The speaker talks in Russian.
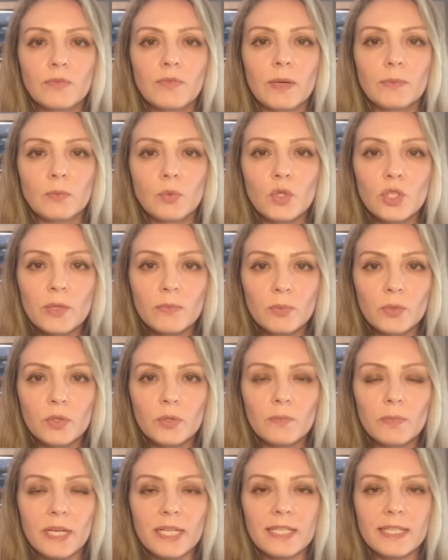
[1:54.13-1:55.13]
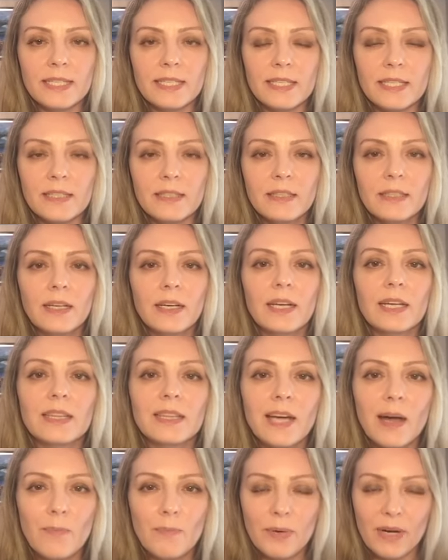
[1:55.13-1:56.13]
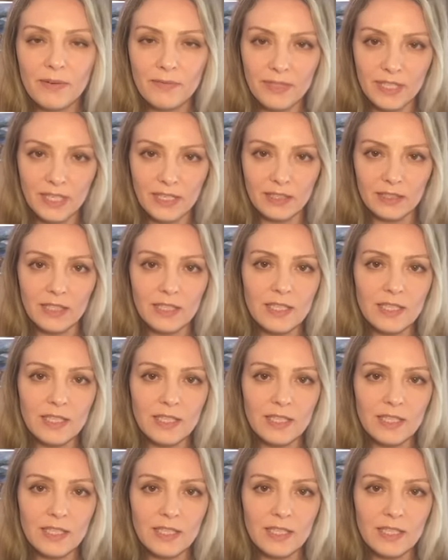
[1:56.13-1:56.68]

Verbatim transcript: вам нужно будет пройти этап проверок.